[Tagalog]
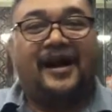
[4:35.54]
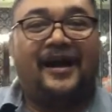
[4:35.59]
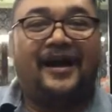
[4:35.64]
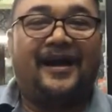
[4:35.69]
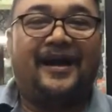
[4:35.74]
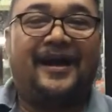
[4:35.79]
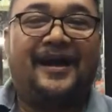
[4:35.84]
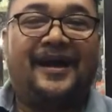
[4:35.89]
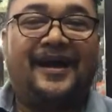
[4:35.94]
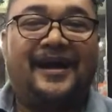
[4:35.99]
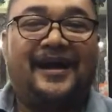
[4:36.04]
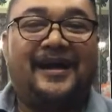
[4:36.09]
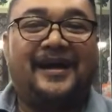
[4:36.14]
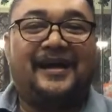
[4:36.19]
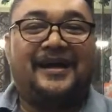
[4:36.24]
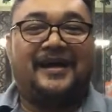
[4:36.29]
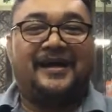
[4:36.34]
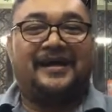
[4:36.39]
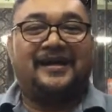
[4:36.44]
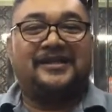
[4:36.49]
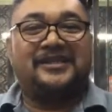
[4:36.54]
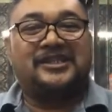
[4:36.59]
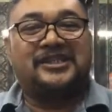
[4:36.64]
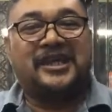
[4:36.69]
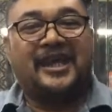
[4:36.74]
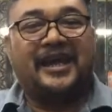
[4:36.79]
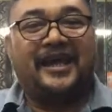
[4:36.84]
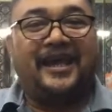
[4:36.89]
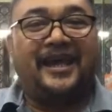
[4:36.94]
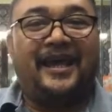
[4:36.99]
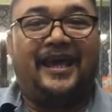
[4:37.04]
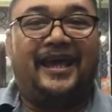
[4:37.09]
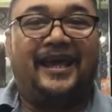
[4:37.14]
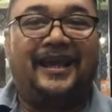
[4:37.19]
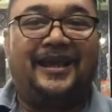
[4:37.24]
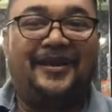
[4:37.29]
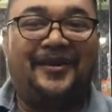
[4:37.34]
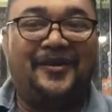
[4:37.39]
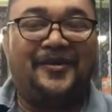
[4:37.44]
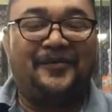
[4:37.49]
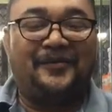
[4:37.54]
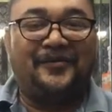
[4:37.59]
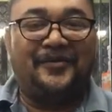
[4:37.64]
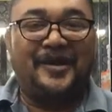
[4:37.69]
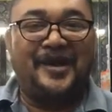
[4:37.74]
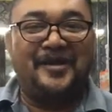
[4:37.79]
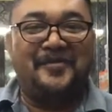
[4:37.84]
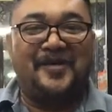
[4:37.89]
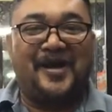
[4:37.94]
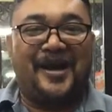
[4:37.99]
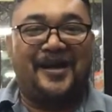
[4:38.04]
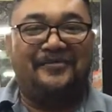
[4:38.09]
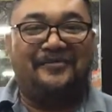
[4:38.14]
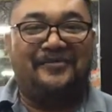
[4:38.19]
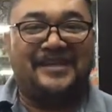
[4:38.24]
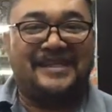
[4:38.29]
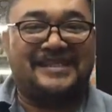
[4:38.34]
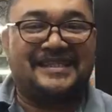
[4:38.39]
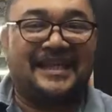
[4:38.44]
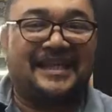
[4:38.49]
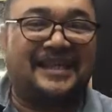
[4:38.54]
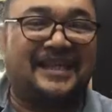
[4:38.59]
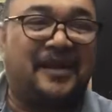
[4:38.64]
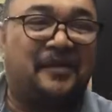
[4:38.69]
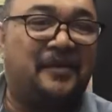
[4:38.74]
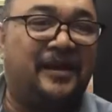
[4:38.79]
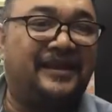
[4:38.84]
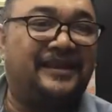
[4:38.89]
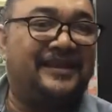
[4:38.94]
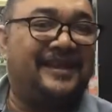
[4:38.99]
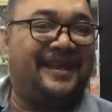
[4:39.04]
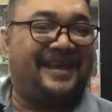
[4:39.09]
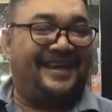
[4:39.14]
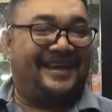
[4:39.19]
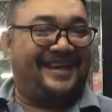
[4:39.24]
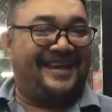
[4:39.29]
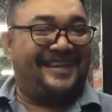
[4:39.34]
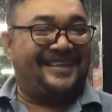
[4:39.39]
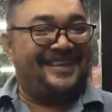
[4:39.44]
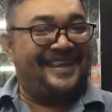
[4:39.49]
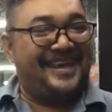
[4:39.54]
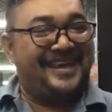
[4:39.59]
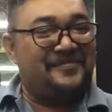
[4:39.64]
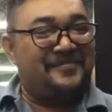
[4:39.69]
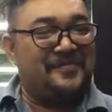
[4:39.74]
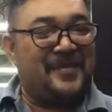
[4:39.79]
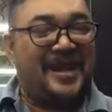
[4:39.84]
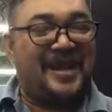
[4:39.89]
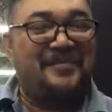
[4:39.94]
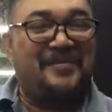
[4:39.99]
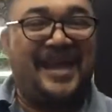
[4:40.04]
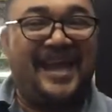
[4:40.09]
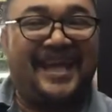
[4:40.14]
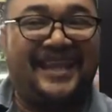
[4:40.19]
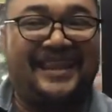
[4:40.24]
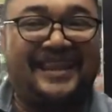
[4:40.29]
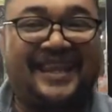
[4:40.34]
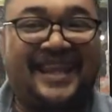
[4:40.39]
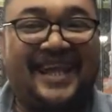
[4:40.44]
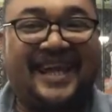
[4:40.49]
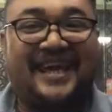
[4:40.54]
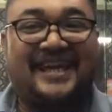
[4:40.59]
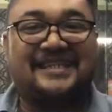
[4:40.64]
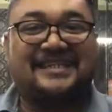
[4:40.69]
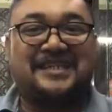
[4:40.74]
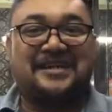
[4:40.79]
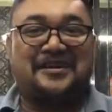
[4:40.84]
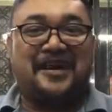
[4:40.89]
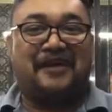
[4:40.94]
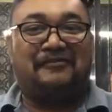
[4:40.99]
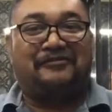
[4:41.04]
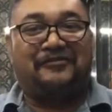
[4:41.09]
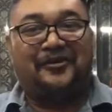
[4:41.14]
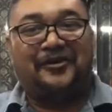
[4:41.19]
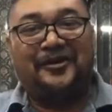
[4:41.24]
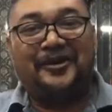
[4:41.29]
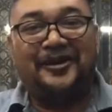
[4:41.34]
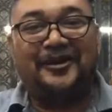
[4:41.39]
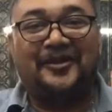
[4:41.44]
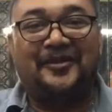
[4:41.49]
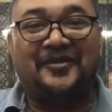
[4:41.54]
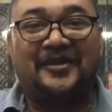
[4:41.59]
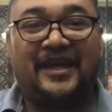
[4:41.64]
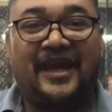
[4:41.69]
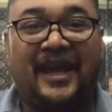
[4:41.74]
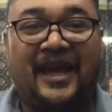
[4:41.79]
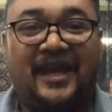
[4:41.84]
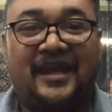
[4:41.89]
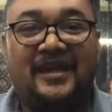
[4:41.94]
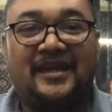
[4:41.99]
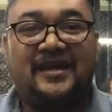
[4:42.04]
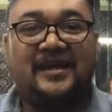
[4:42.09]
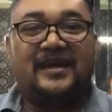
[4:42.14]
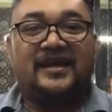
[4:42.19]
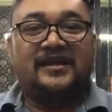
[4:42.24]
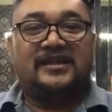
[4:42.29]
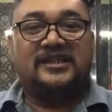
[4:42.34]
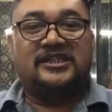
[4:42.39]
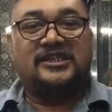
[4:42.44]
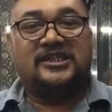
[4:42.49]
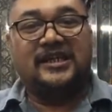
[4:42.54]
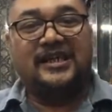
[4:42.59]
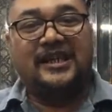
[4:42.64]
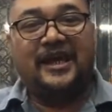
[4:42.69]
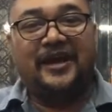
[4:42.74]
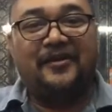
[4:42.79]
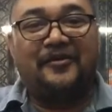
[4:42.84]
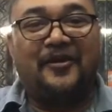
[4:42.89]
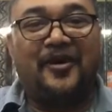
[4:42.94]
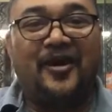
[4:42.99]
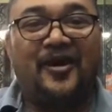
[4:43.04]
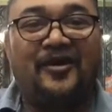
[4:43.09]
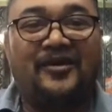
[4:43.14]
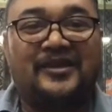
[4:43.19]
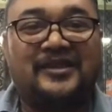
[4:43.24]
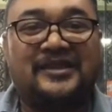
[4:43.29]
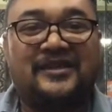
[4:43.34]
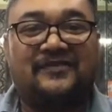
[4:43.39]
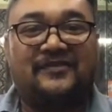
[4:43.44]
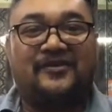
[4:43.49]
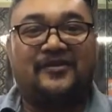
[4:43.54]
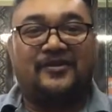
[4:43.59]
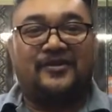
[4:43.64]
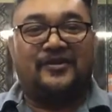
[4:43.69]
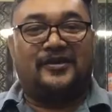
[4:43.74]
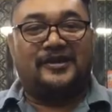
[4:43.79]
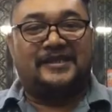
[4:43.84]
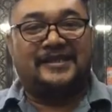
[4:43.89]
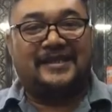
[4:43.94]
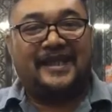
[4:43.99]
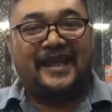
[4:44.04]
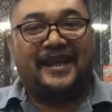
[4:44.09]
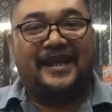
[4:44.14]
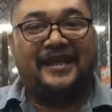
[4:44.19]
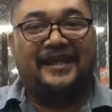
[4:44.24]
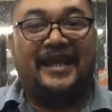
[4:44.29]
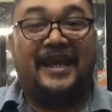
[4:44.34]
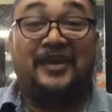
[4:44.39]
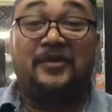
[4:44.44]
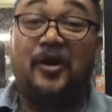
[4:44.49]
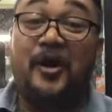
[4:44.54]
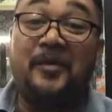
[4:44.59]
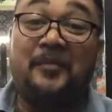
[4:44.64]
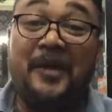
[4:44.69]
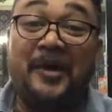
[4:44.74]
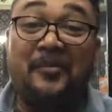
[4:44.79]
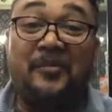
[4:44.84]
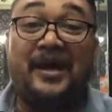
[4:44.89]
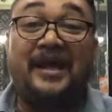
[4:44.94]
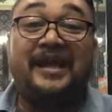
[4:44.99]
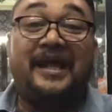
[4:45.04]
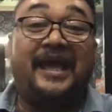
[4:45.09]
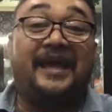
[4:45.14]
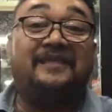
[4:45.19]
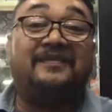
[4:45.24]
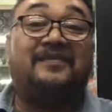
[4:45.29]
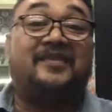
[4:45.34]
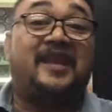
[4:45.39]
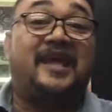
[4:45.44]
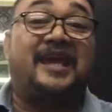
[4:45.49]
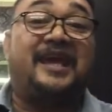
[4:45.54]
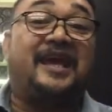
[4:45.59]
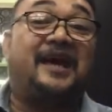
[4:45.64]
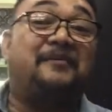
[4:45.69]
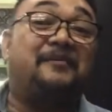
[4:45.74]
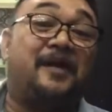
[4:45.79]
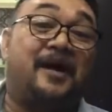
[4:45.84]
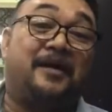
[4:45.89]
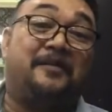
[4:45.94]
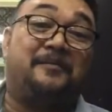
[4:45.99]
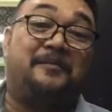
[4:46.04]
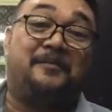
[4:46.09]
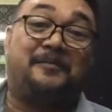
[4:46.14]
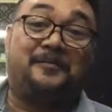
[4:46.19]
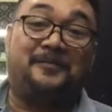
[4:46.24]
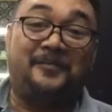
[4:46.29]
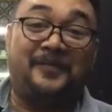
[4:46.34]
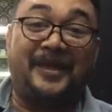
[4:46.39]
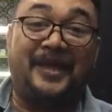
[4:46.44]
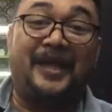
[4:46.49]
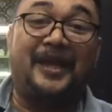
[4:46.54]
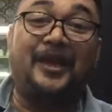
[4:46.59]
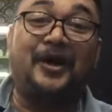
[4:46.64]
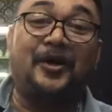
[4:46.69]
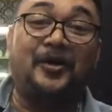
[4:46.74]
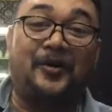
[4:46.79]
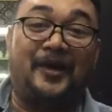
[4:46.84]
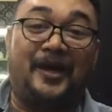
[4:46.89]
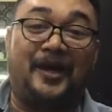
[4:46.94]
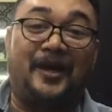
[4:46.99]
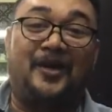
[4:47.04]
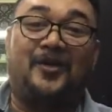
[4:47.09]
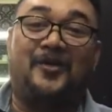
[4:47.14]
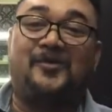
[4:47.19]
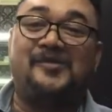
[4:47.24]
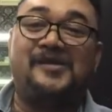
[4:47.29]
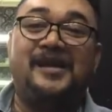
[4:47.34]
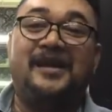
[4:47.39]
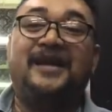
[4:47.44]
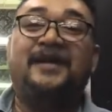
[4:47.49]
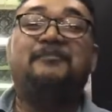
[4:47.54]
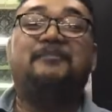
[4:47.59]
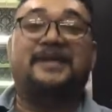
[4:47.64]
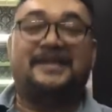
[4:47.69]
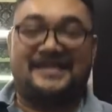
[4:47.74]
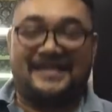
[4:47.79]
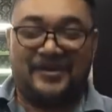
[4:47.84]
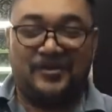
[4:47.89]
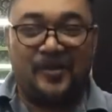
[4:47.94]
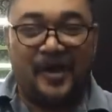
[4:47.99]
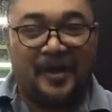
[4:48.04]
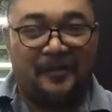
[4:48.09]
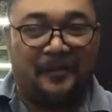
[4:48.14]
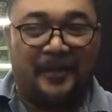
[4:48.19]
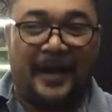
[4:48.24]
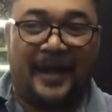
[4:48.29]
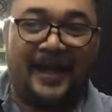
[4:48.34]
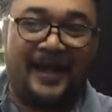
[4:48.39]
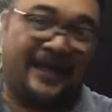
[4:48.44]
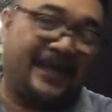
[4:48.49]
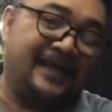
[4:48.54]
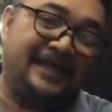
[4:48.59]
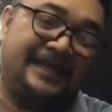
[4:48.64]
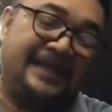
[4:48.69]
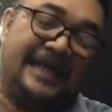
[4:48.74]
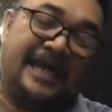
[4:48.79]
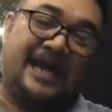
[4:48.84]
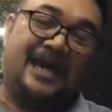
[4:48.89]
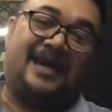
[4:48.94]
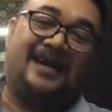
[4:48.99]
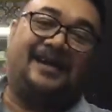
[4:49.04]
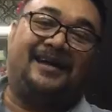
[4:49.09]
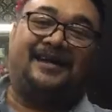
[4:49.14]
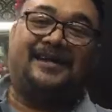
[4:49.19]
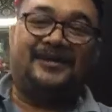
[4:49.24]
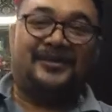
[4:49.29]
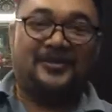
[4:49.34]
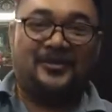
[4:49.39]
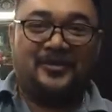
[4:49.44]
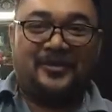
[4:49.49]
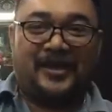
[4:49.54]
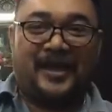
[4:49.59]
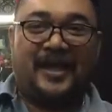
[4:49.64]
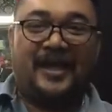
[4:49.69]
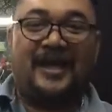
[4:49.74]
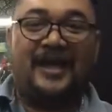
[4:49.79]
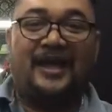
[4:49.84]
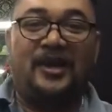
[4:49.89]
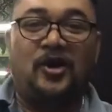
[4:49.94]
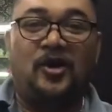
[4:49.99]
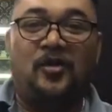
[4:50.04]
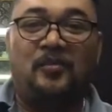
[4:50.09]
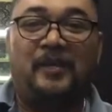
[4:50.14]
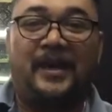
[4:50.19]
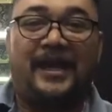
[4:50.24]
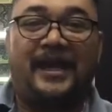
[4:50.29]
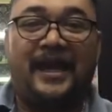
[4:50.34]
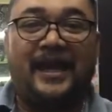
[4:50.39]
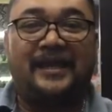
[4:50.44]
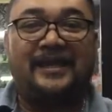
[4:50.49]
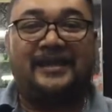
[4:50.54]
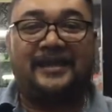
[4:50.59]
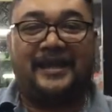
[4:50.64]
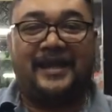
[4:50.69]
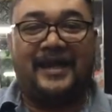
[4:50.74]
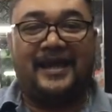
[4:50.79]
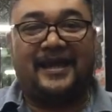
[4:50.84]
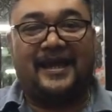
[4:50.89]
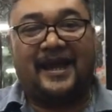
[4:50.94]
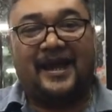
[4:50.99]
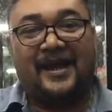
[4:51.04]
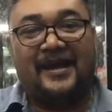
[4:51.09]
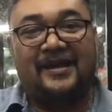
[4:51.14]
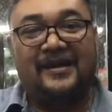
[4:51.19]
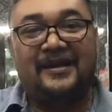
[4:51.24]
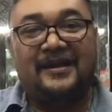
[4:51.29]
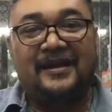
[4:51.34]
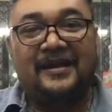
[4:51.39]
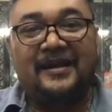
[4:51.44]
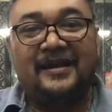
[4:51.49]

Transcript: uh, ah, Cheryl, hopefully makavisit ka man din. And then para may entry ka sa raffle. Okay. Sheila Rose, of course, Clarida. Loy, may one entry ka, ma'am. Hello, hello. Mas guwapa ka, Gidya. Okay, hello, may entry ka.